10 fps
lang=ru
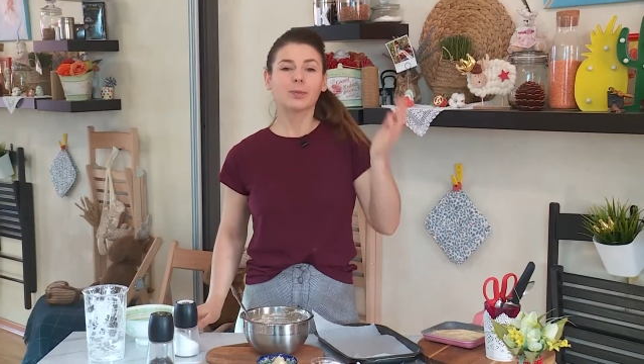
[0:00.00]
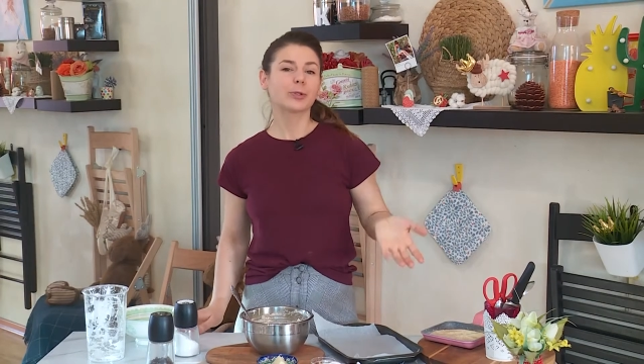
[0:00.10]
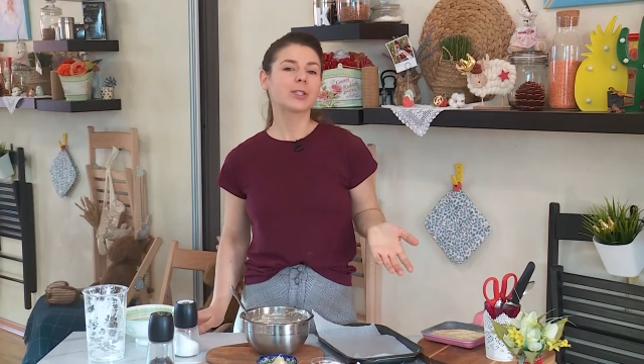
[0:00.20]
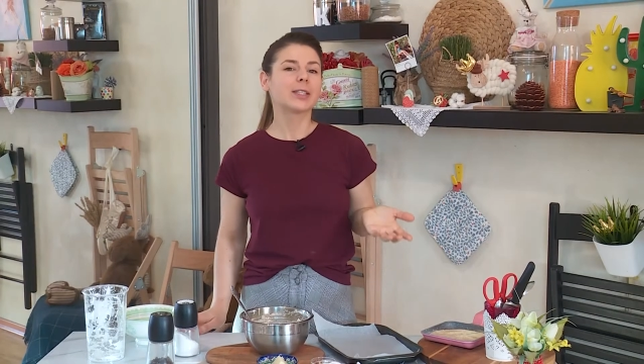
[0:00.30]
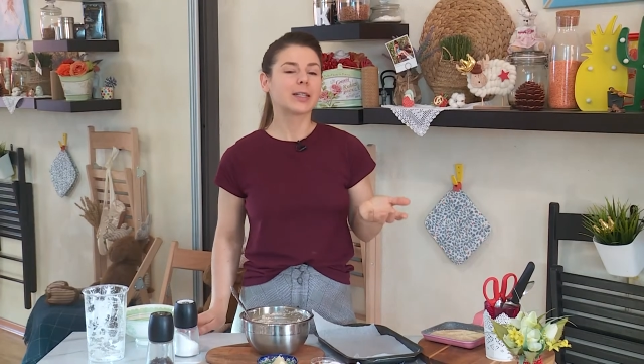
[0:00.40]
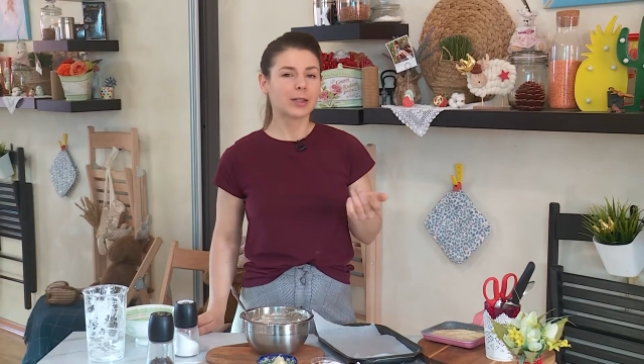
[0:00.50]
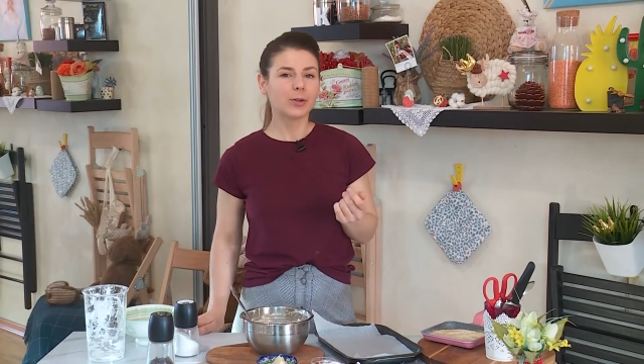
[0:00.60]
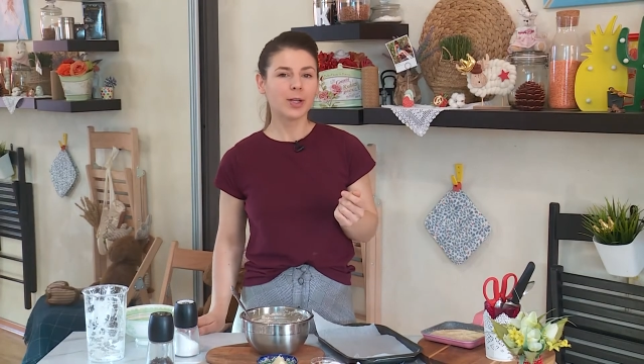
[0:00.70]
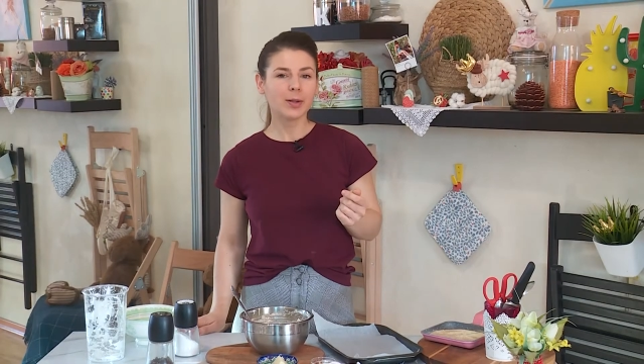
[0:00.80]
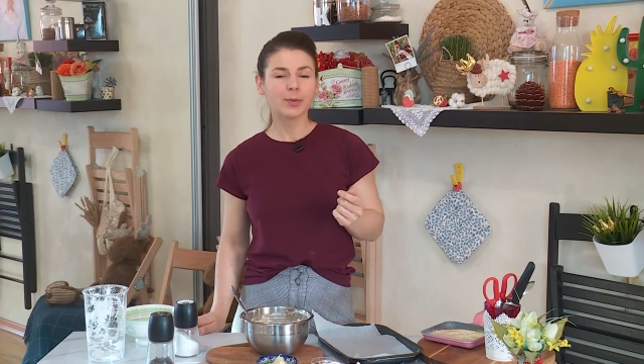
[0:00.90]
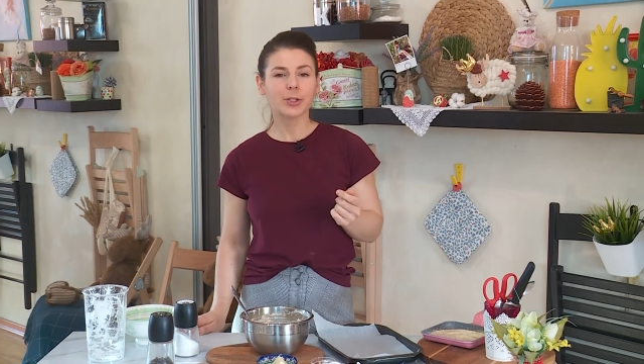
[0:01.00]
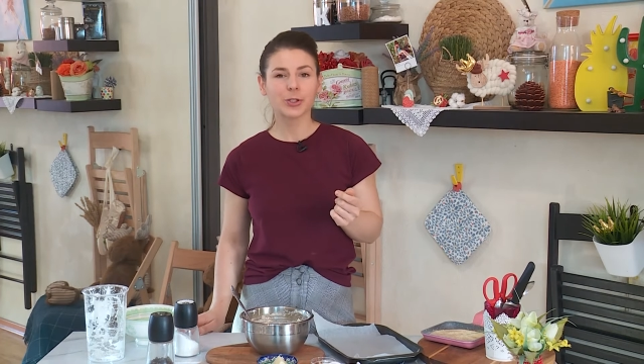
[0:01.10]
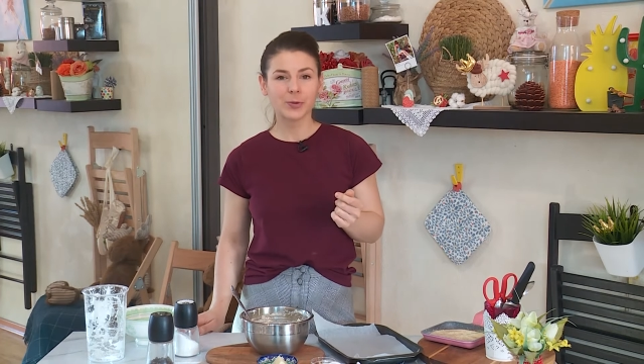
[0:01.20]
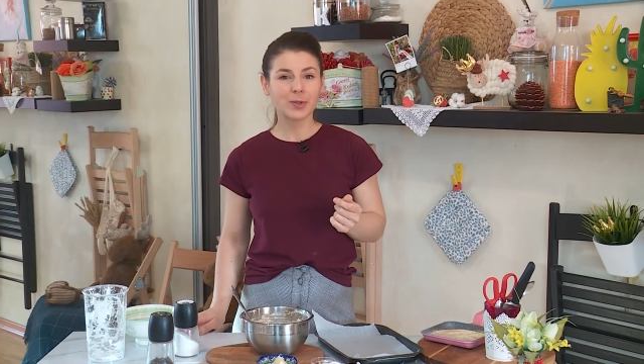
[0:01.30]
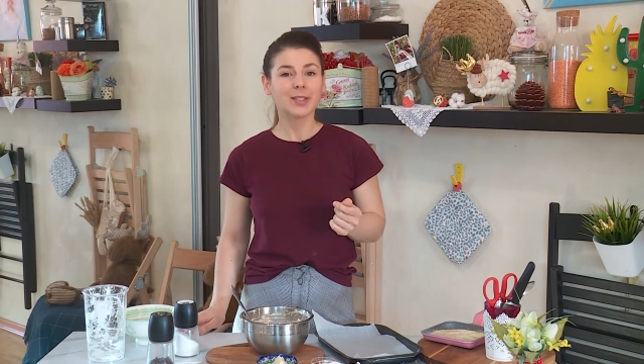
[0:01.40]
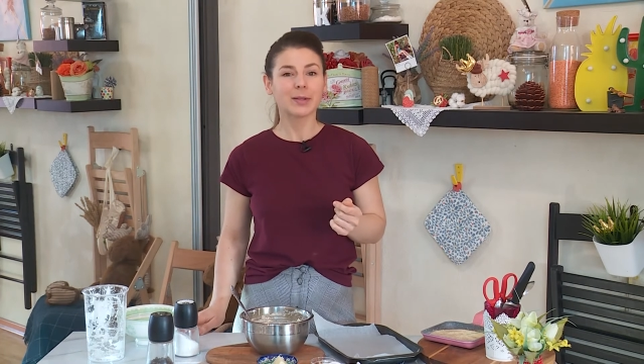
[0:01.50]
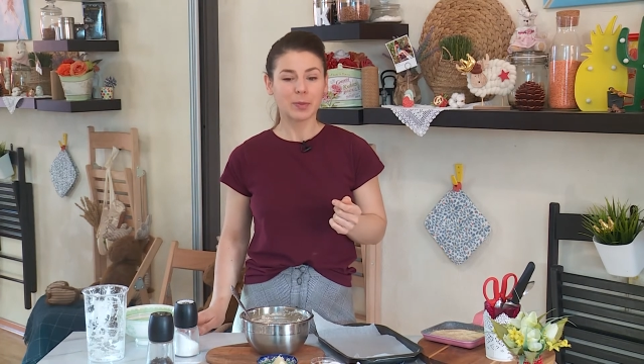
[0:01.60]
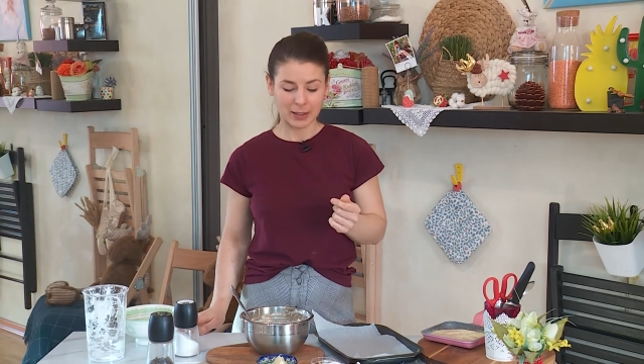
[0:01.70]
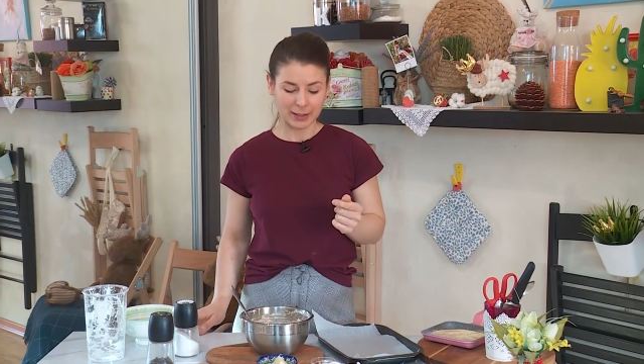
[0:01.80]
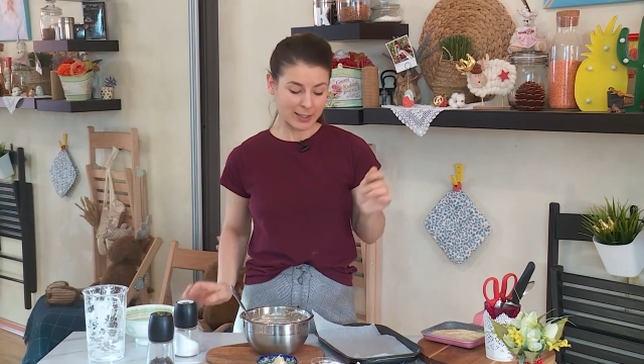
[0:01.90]
пустые калории, причем
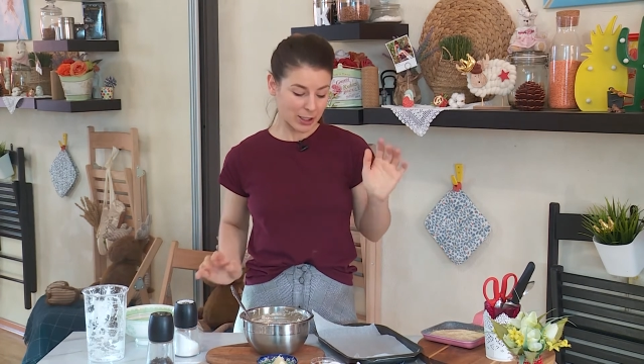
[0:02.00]
немалые.